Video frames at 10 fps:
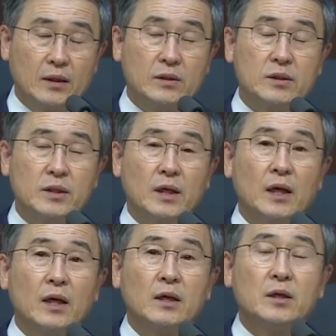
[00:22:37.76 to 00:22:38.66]

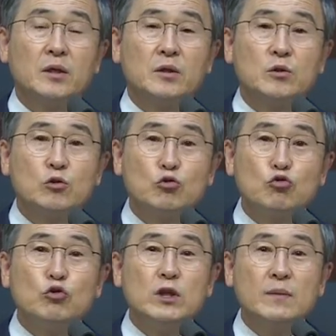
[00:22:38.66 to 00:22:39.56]
언제나
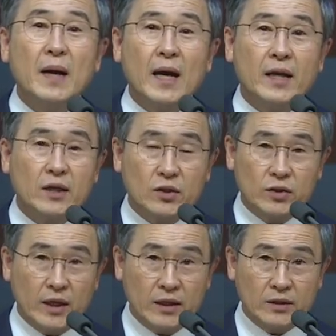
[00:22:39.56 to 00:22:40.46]
주님 안에
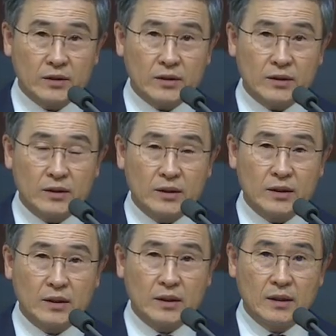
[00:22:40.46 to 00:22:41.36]
거하는 것을
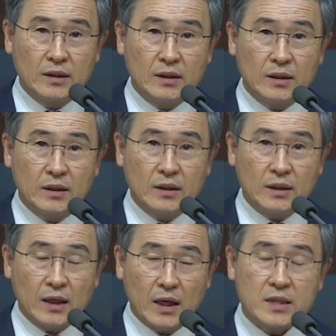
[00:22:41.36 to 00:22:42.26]

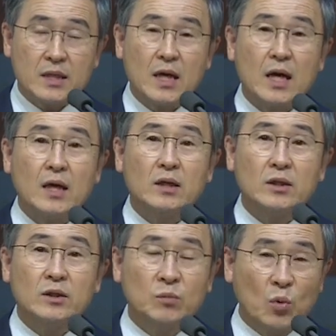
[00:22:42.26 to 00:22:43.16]
가장
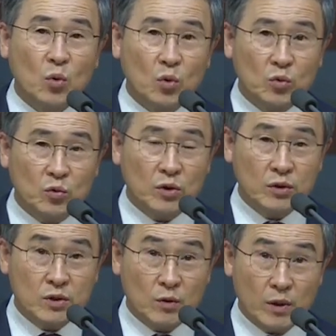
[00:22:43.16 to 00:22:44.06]
큰 복으로
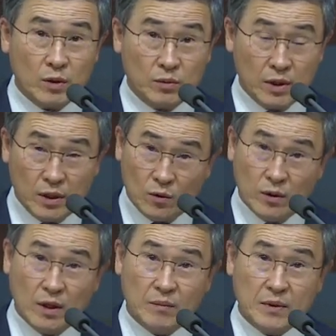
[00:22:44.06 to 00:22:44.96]
누리는 저와 여러분 되기를
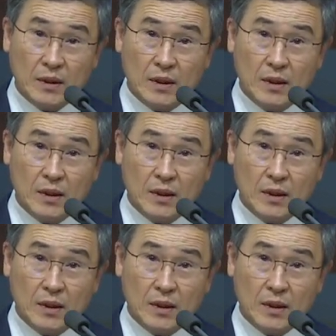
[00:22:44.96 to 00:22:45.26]
원합니다.